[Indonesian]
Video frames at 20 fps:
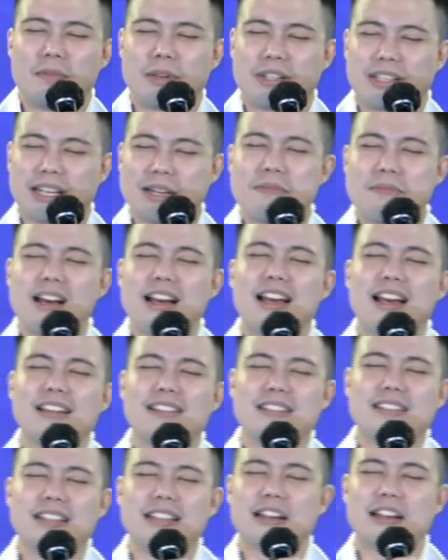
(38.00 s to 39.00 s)
Berterima
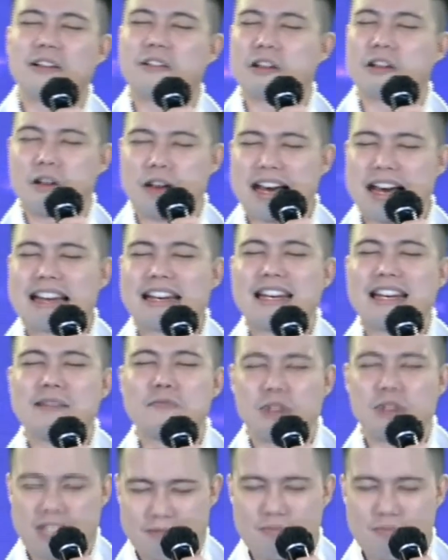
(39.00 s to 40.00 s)
kasih kalau kau hari ini
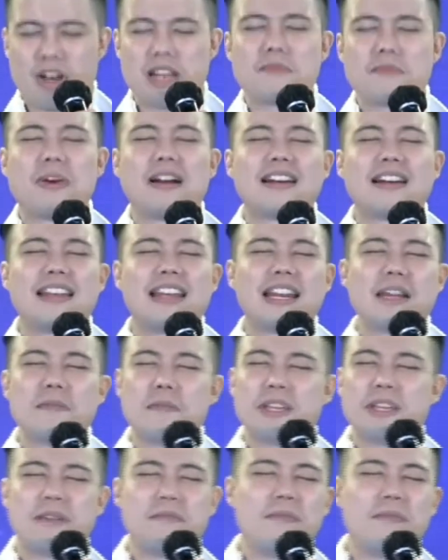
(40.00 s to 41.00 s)
masih boleh berdiri
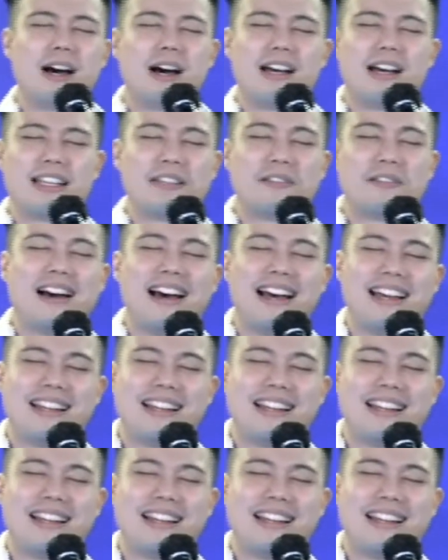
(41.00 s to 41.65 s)
menyembah Tuhan.